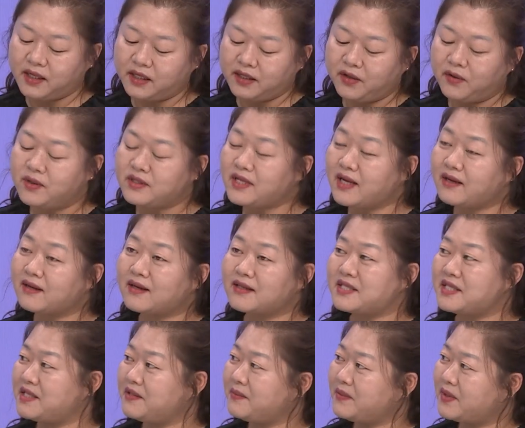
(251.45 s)
1월생과
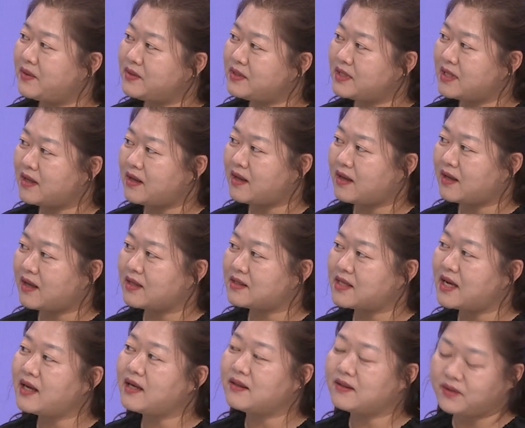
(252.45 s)
12월생의
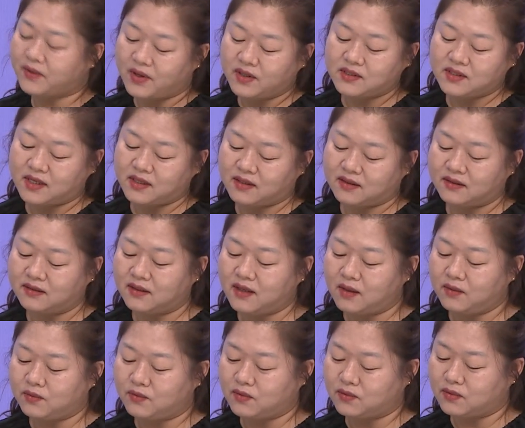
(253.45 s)
차이는 굉장히
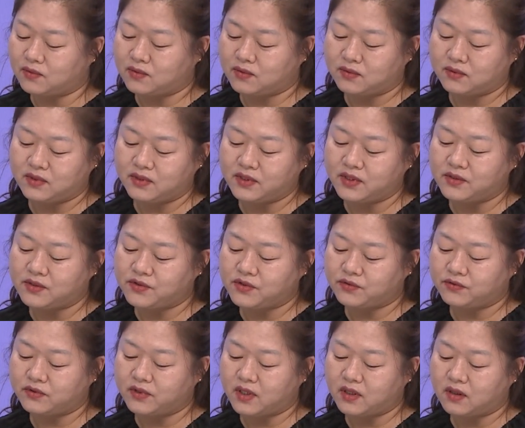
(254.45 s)
크다고
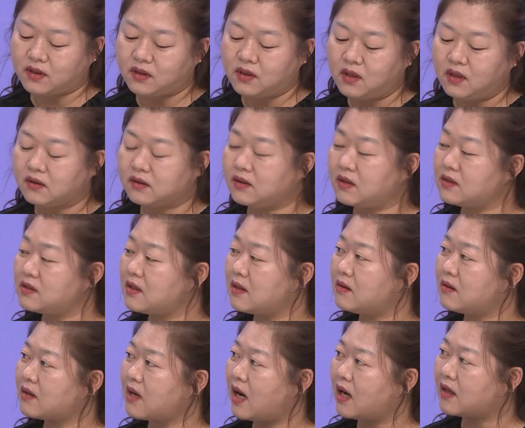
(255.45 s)
느껴지고요.
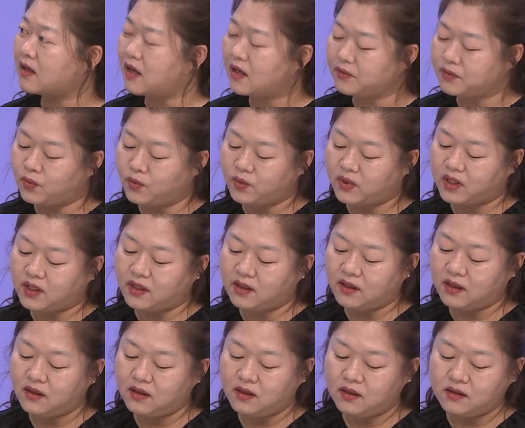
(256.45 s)
그래서
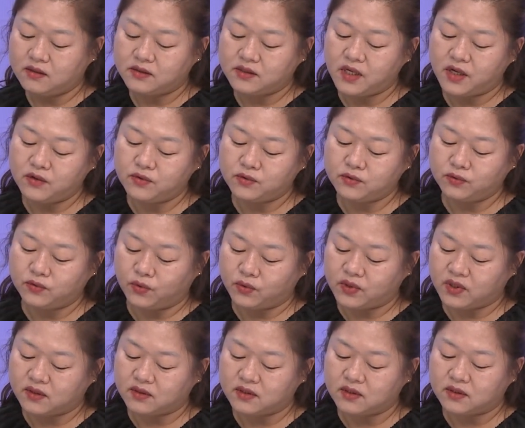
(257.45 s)
감각놀이,
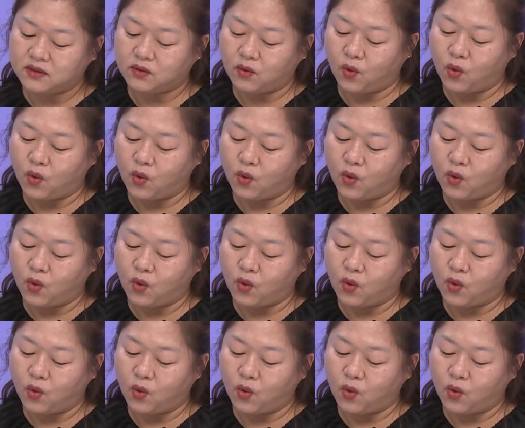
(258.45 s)
체육놀이 등